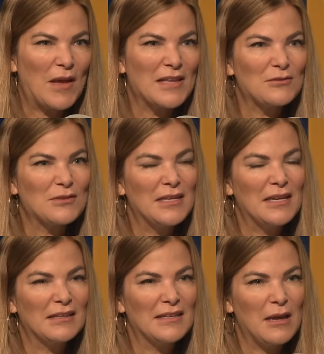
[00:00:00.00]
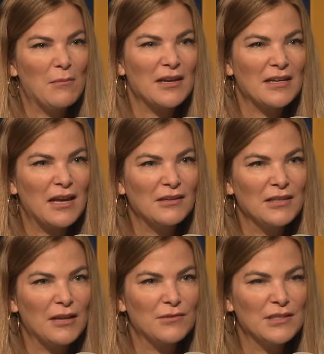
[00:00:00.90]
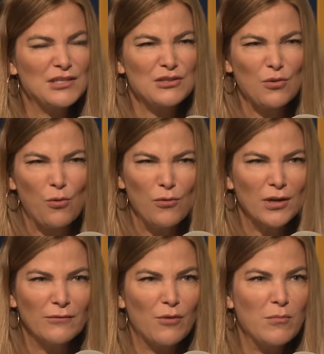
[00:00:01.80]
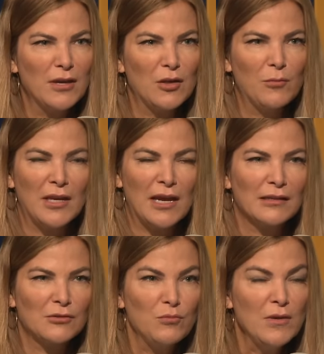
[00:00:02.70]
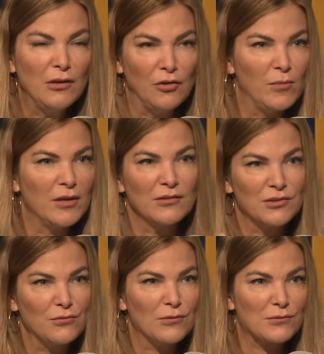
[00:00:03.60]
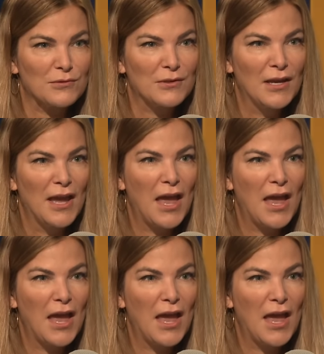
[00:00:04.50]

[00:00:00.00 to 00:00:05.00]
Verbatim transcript: Also die, die Amerikanerin an für sich ist hoch informiert über die Anatomie und über ihren Zyklus.